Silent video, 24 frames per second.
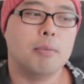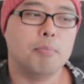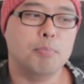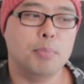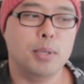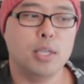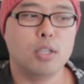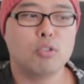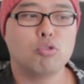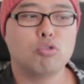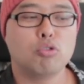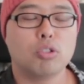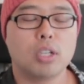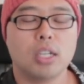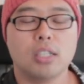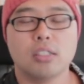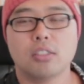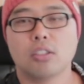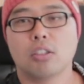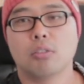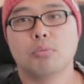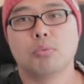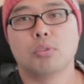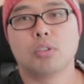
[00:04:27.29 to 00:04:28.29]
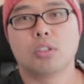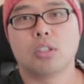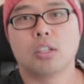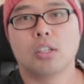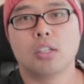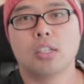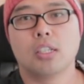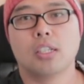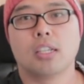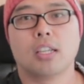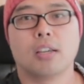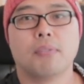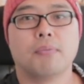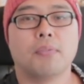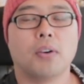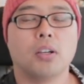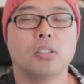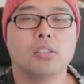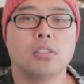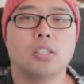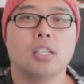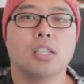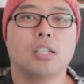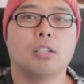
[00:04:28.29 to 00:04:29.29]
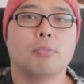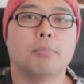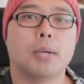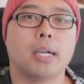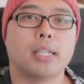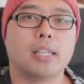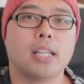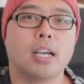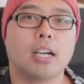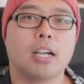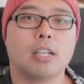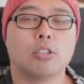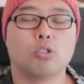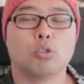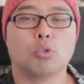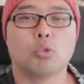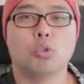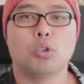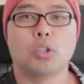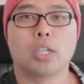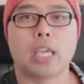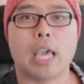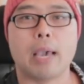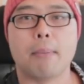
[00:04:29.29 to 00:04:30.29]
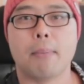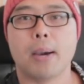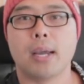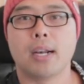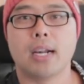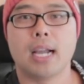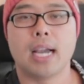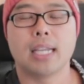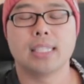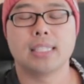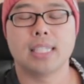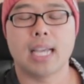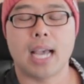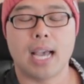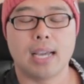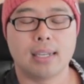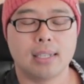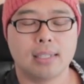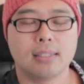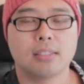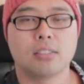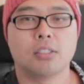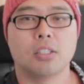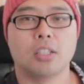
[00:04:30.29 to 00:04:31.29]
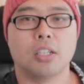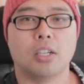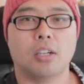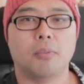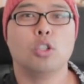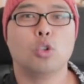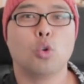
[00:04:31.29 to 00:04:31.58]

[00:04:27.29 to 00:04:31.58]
미국에서부터 이렇게 펀딩을 받아가지고 개발을 하지 않았어요.